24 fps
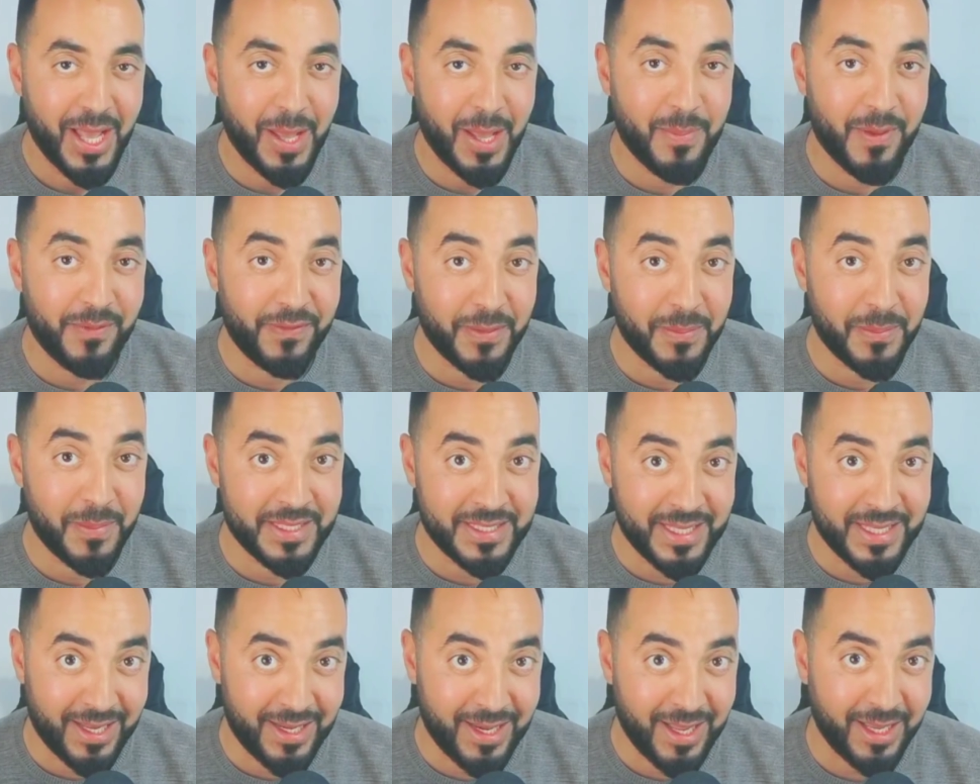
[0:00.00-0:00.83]
اما فيما
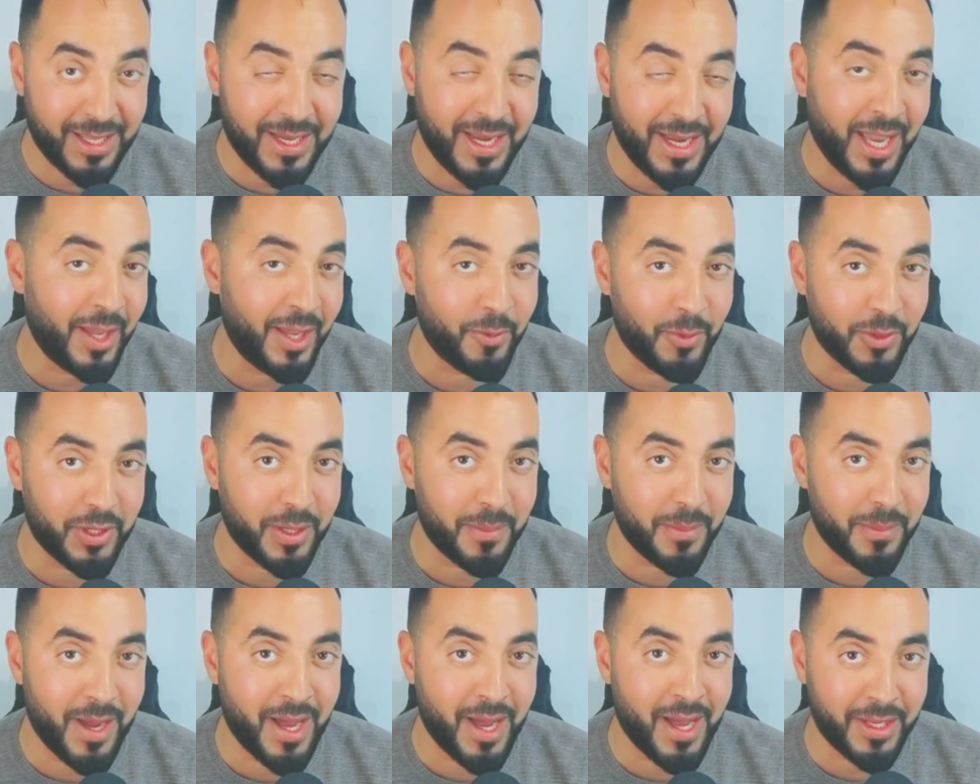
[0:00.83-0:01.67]
يتعلق نحن
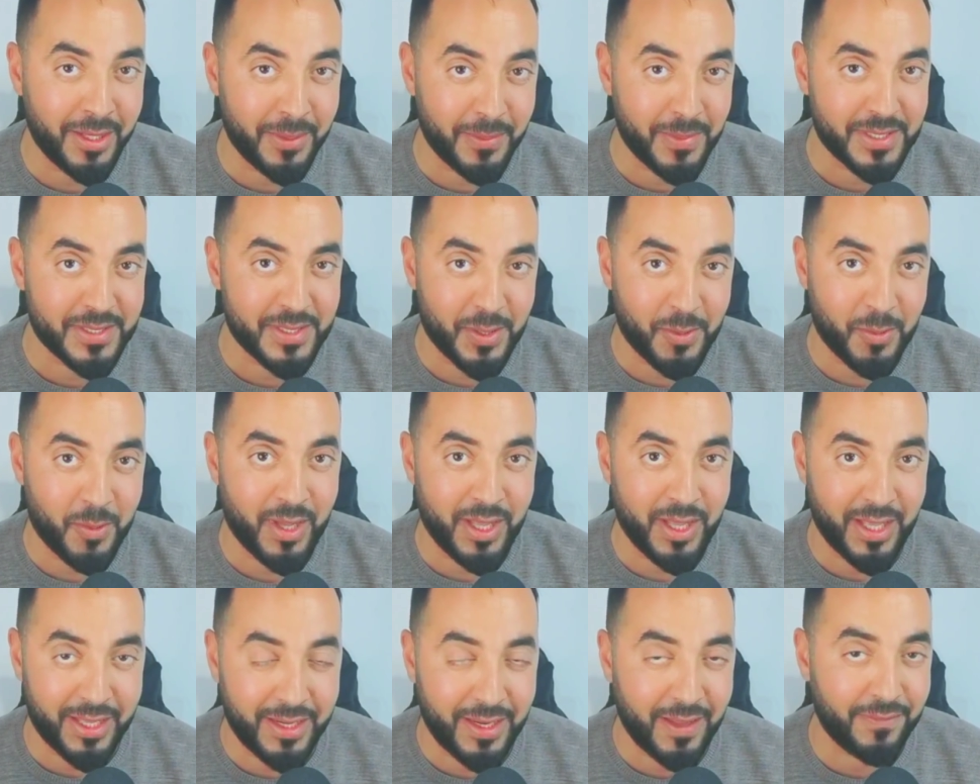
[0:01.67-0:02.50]
كمغاربه
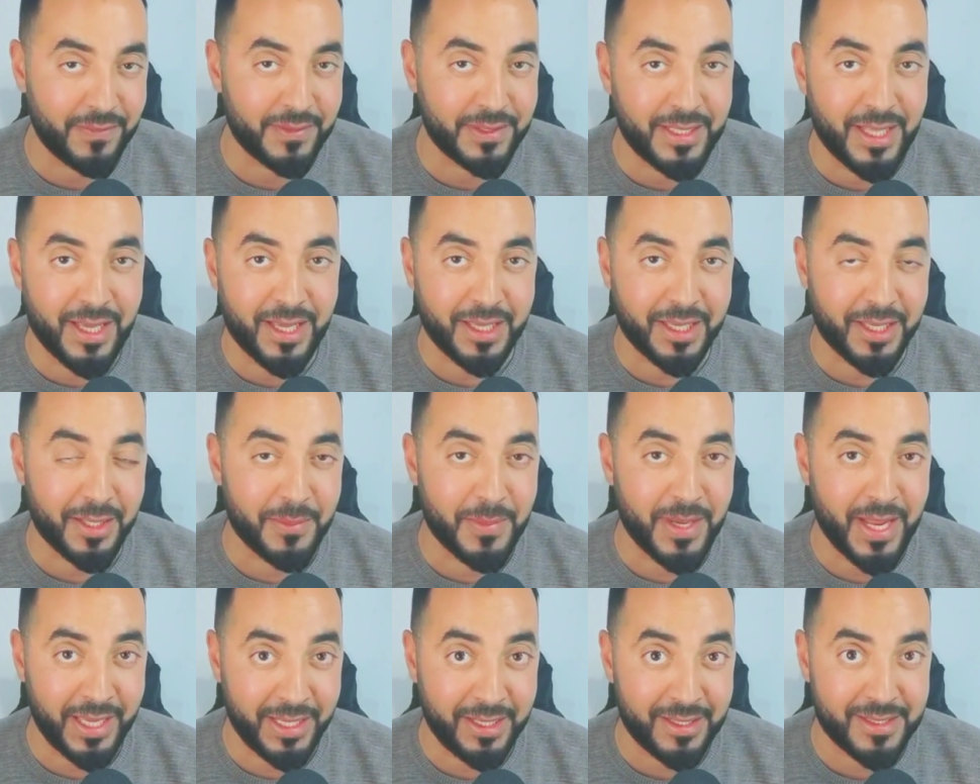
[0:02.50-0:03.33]
سواء هنا في الداخل
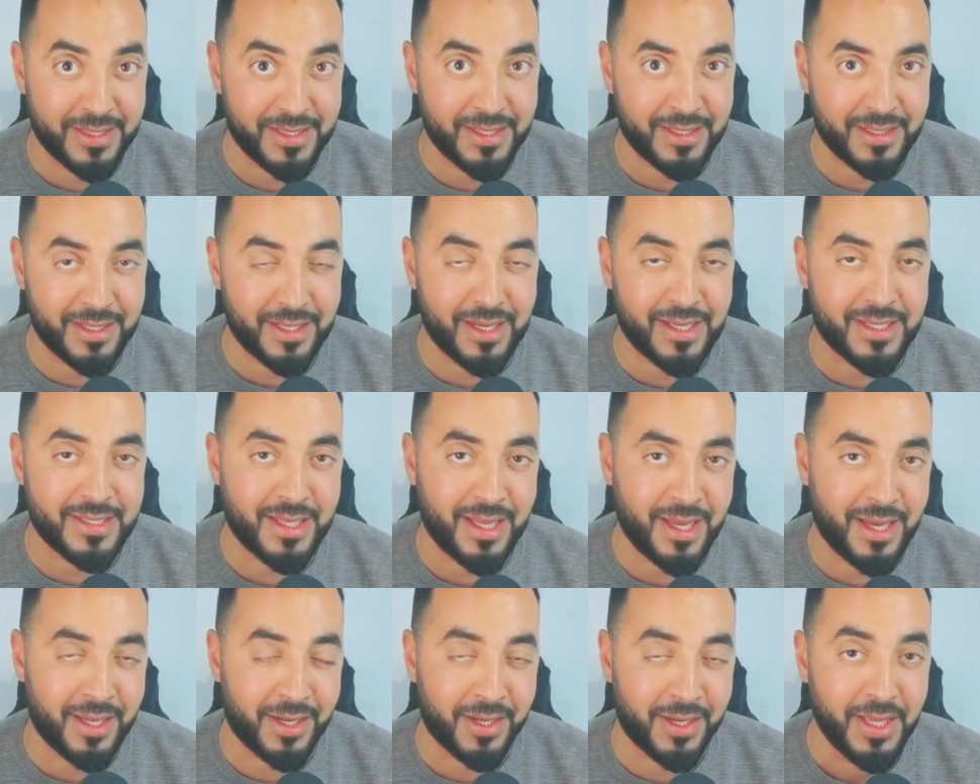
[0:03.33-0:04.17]
من ناحيه زياده
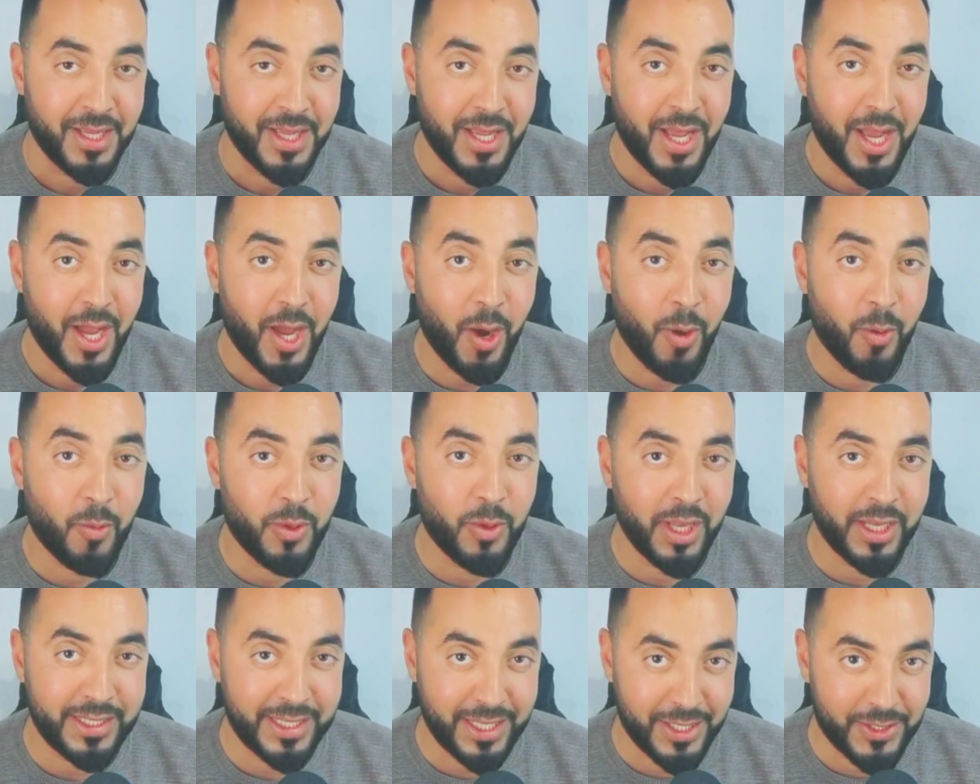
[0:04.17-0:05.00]
الاسعار
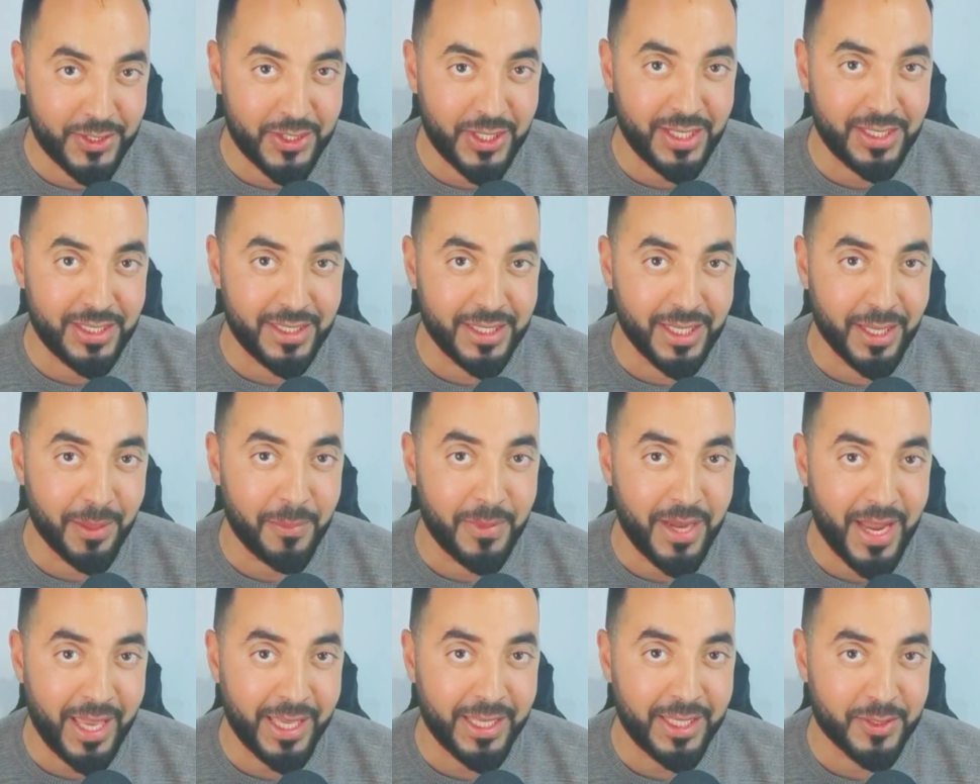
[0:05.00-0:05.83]
او كجاليه
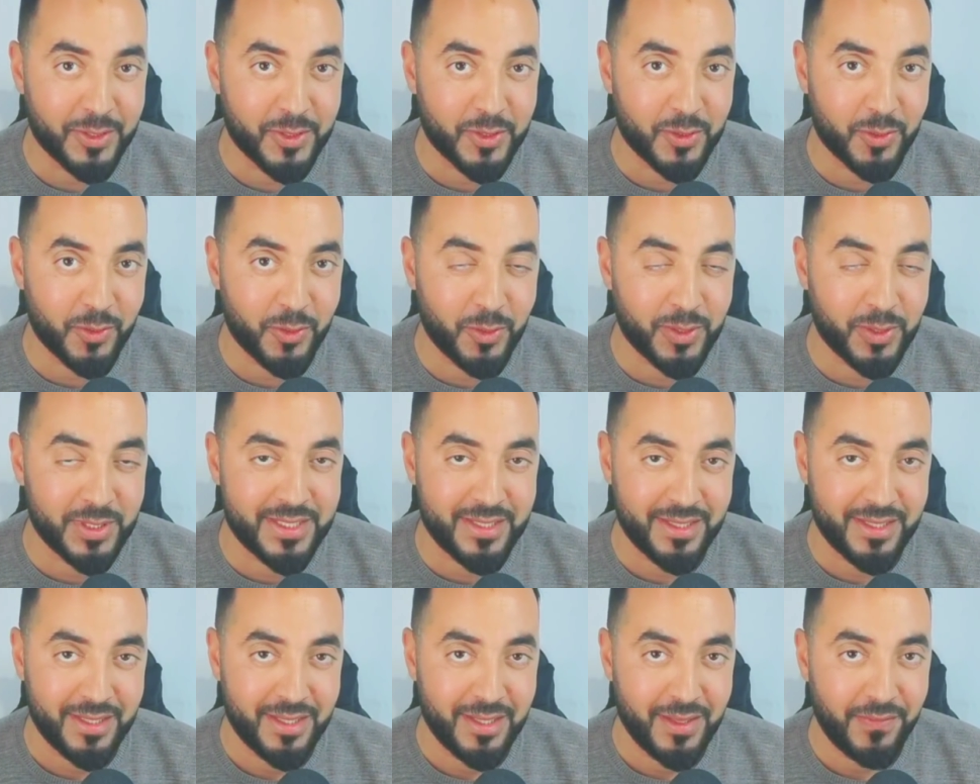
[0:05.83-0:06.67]
من ناحيه
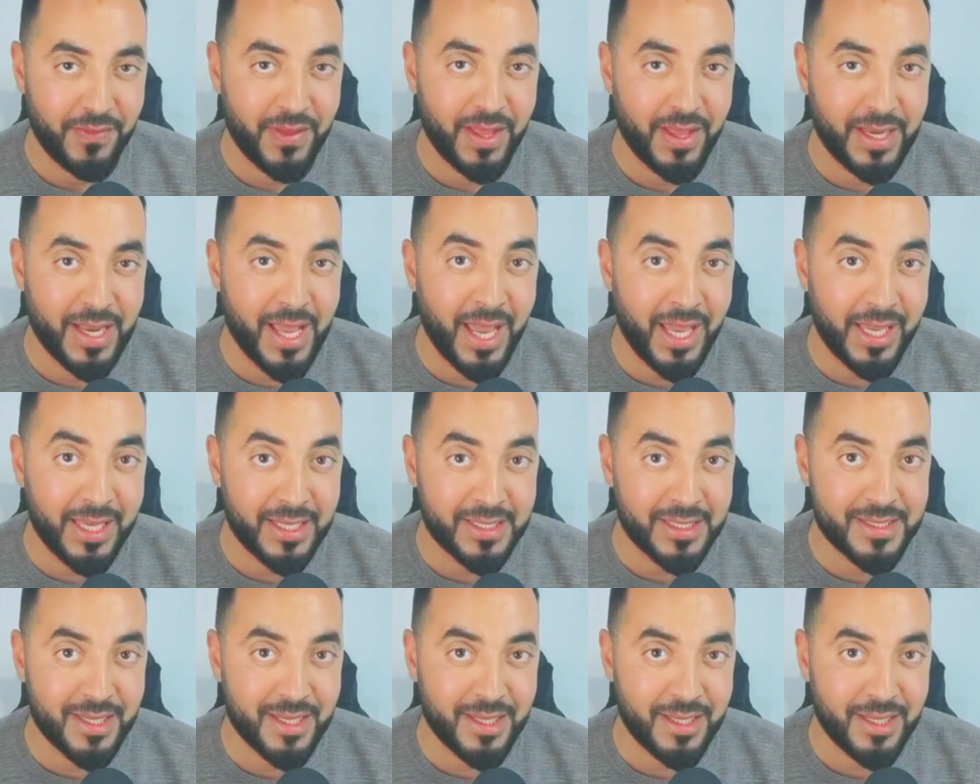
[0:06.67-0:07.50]
الشروط فلا
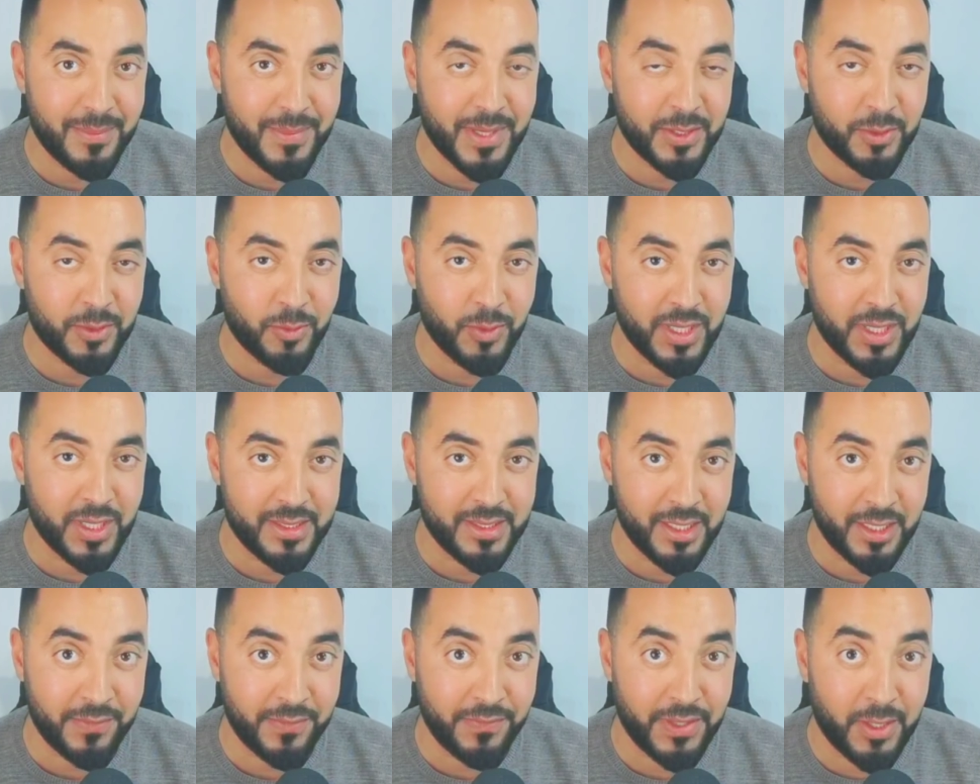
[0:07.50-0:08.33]
حياة لمن
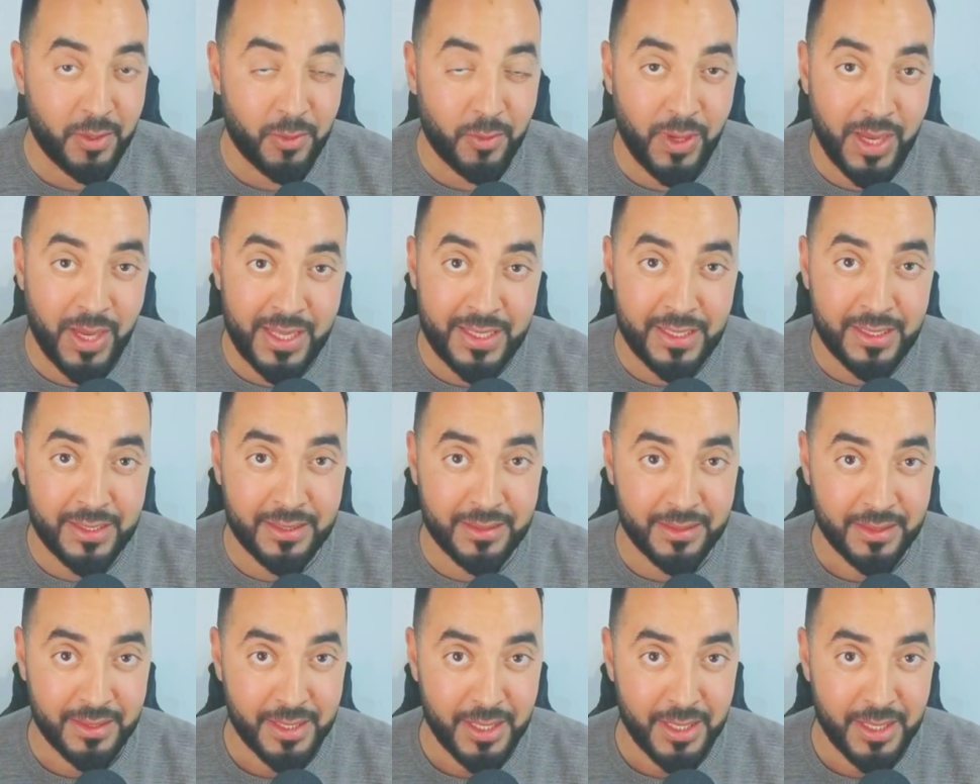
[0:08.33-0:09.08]
تنادي يكفي أنه حاليا